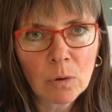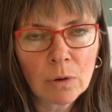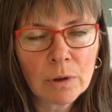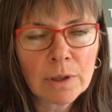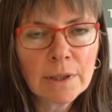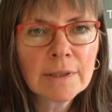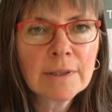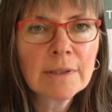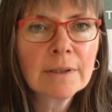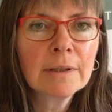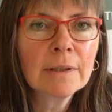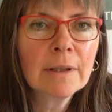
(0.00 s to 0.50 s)

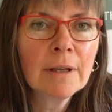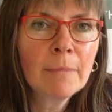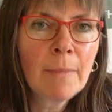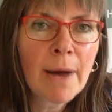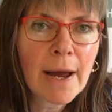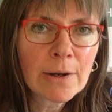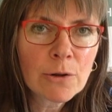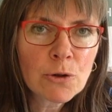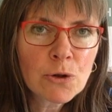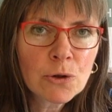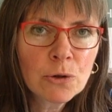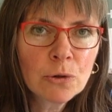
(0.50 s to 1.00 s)
Und im
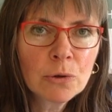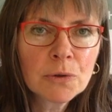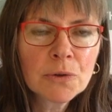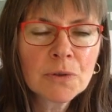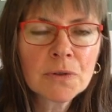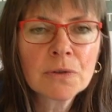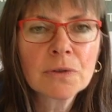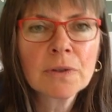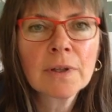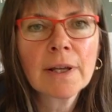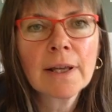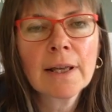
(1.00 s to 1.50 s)

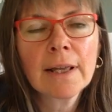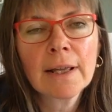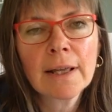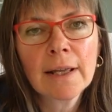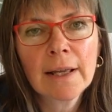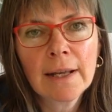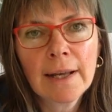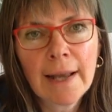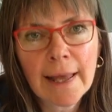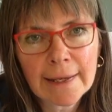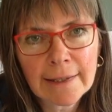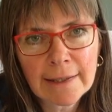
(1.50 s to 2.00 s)
Anschluss
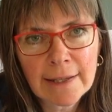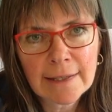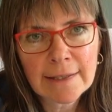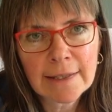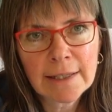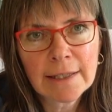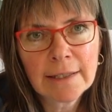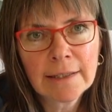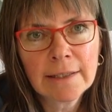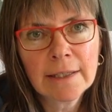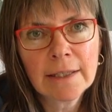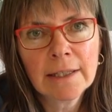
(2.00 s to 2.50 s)
leckt er
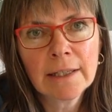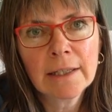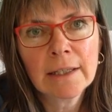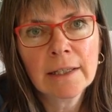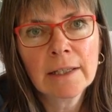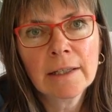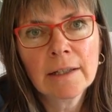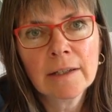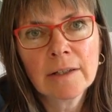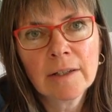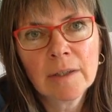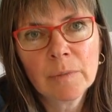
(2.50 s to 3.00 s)
sich die,